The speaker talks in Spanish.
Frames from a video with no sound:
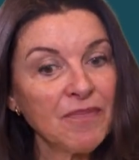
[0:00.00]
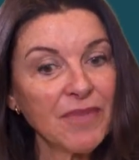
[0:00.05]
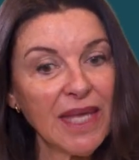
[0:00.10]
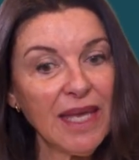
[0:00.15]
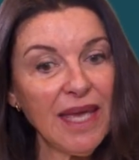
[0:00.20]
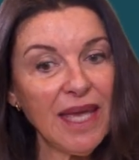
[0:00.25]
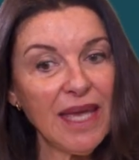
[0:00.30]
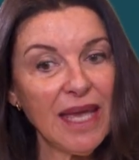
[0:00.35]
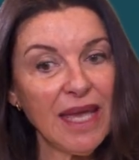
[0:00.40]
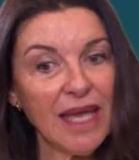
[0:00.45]

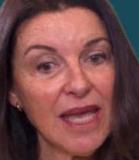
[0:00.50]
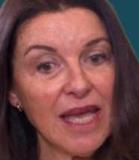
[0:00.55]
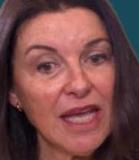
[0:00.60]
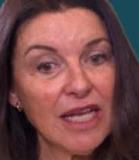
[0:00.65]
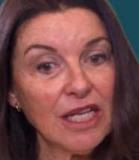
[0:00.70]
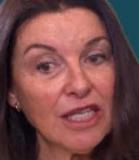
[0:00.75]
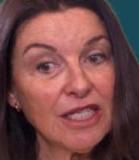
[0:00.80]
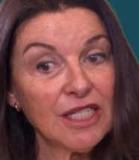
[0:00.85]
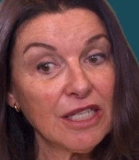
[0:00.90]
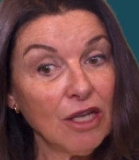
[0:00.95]
que
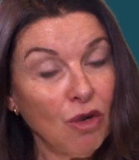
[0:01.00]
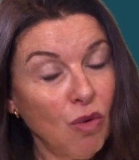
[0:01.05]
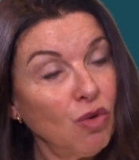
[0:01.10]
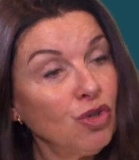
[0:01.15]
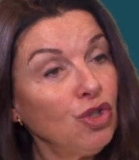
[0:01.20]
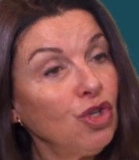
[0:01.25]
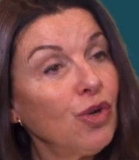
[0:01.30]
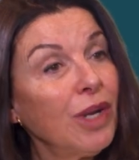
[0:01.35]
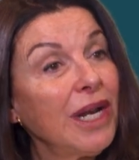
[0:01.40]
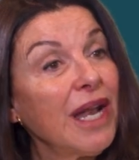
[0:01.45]

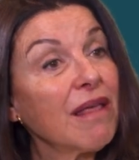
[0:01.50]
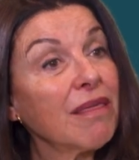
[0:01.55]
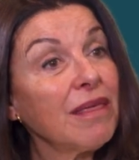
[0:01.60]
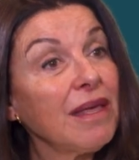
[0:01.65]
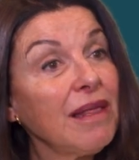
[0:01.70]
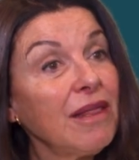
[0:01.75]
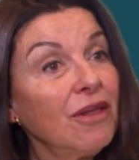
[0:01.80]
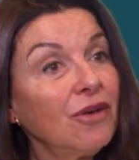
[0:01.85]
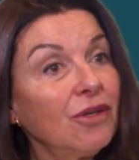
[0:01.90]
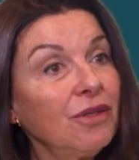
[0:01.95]
según yo he
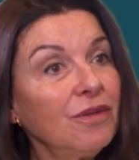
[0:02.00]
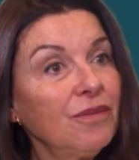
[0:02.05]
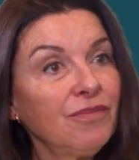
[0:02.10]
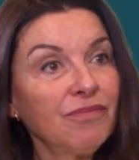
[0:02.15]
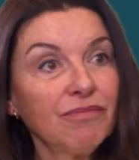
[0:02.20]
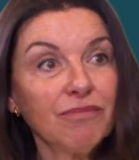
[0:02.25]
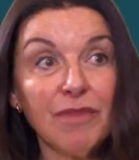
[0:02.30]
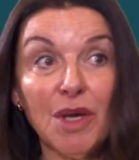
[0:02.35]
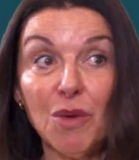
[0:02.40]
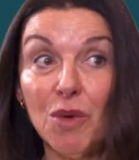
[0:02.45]
nacido,
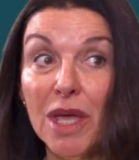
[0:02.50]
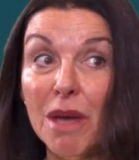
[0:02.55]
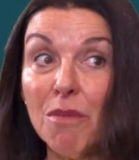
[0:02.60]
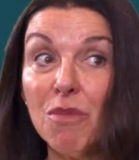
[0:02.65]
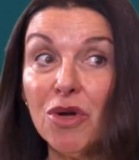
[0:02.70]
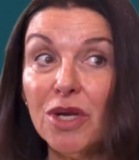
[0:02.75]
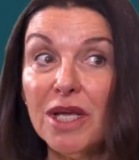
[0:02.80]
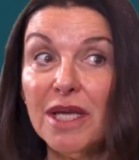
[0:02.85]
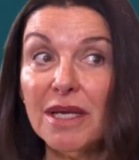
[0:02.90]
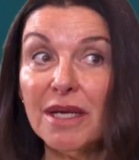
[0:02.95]
me voy a
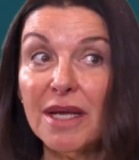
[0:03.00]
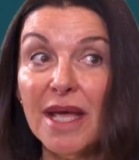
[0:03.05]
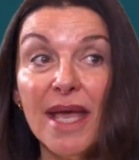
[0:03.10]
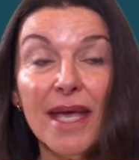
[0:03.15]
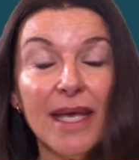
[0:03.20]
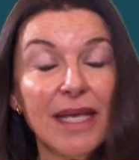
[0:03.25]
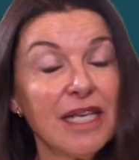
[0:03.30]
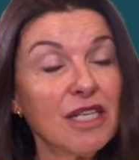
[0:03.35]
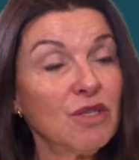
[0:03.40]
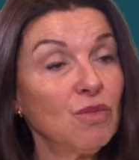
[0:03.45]
morir
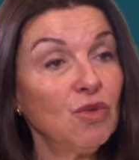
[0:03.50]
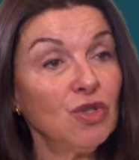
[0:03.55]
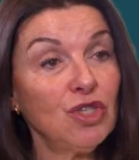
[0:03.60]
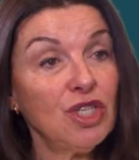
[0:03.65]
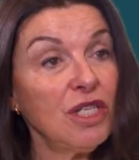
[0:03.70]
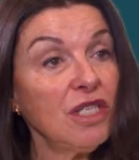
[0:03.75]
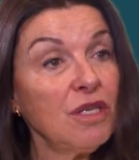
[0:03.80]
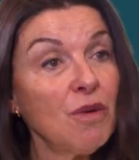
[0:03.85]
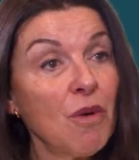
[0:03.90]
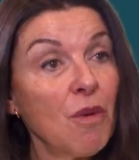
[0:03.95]
y es
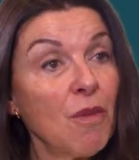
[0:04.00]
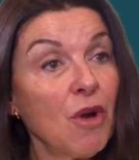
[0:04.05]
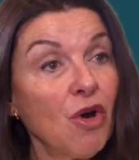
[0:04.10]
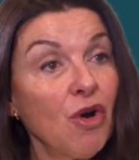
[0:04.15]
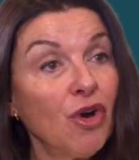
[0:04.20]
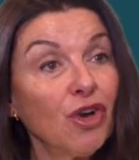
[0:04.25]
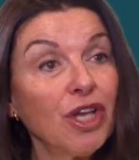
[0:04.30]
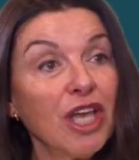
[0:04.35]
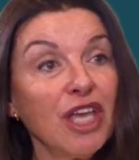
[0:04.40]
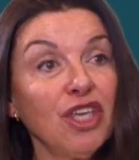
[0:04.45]
muchísimo
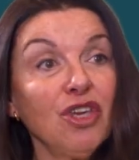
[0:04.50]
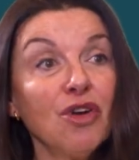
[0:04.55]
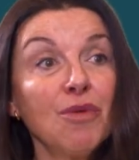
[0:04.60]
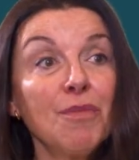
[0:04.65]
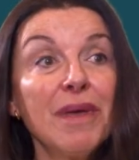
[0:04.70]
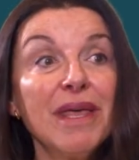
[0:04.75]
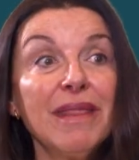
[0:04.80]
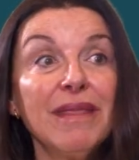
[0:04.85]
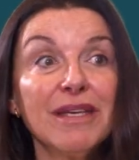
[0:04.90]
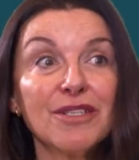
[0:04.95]
mejor que yo
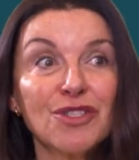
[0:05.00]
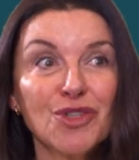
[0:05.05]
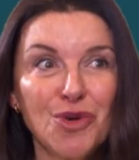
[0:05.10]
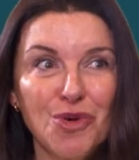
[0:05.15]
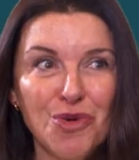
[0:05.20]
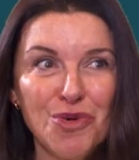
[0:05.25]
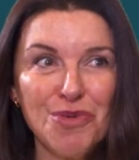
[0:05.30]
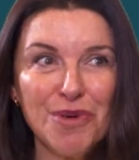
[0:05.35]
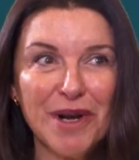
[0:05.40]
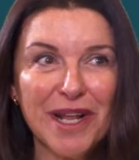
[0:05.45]
me
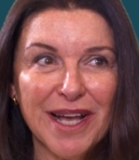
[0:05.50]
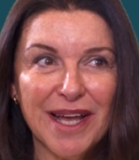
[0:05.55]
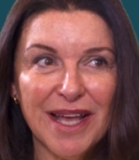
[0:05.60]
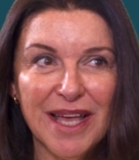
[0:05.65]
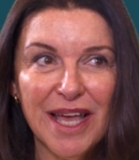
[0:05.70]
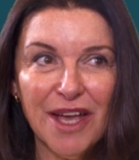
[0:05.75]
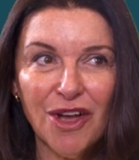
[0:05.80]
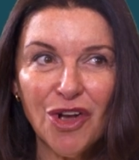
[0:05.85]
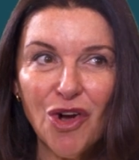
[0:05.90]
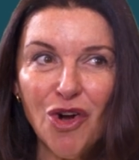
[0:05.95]
descubra
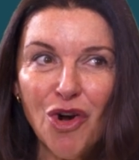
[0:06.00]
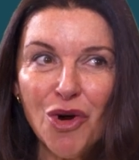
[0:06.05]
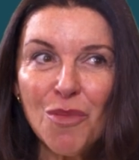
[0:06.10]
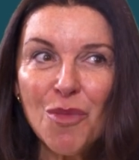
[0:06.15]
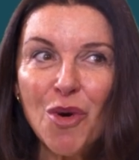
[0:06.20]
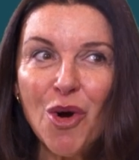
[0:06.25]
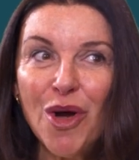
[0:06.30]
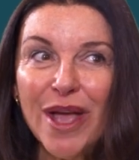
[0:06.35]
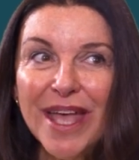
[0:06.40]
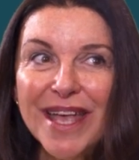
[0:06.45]

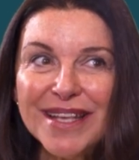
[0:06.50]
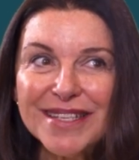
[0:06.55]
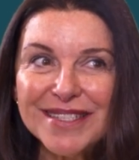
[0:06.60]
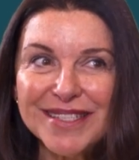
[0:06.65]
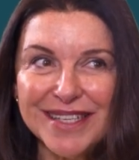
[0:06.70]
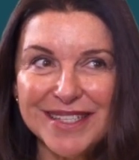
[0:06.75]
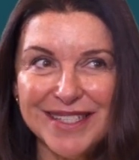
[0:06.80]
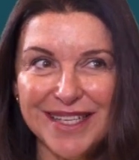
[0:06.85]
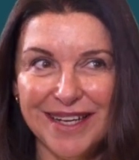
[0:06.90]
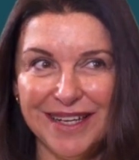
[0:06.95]
cómo
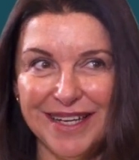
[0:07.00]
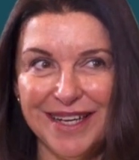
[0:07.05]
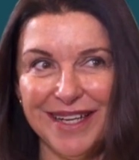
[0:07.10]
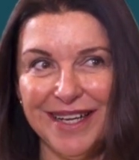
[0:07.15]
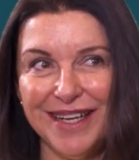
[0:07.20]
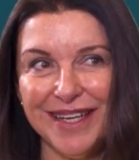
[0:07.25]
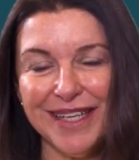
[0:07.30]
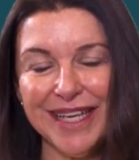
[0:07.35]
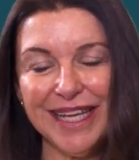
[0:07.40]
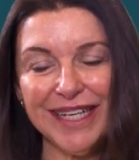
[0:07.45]
es esa
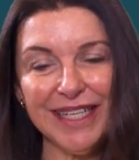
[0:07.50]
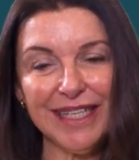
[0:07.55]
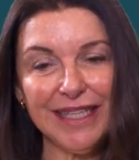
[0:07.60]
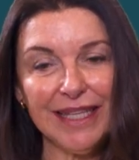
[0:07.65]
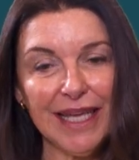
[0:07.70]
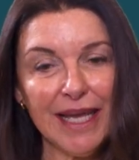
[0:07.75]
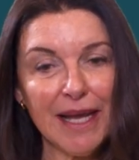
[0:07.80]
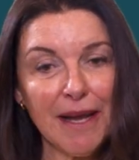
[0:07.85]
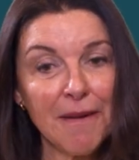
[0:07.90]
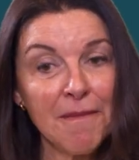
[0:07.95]
carga
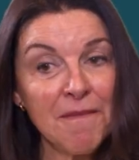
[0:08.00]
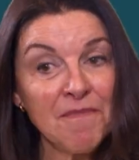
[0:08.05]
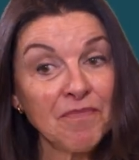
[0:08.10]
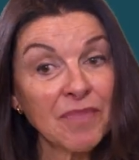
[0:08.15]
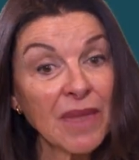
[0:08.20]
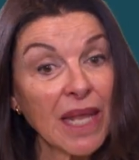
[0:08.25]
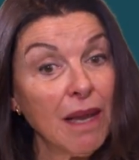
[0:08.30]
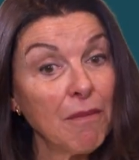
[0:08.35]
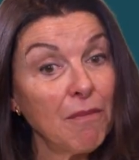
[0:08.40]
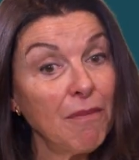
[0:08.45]
genética.
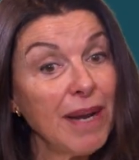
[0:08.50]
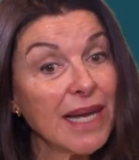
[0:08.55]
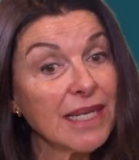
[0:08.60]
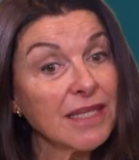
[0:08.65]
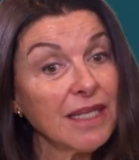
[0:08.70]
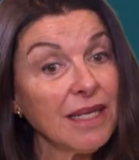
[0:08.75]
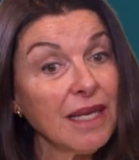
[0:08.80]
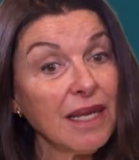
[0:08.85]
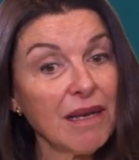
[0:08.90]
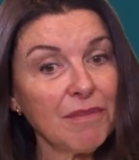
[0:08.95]

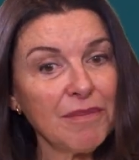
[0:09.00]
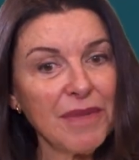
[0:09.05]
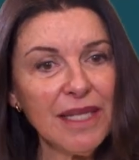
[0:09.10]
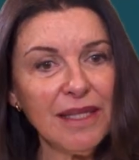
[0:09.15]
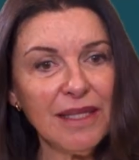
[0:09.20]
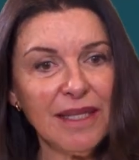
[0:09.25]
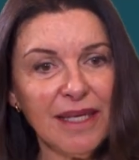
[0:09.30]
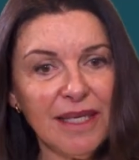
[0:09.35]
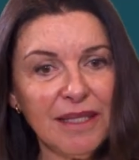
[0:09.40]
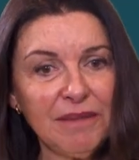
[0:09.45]

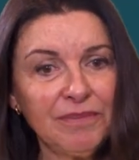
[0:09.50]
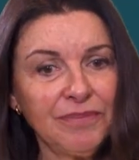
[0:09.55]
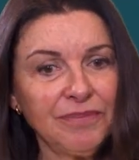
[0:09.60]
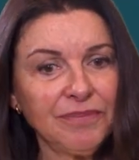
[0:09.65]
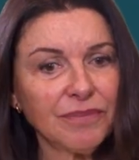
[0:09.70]
Básicamente,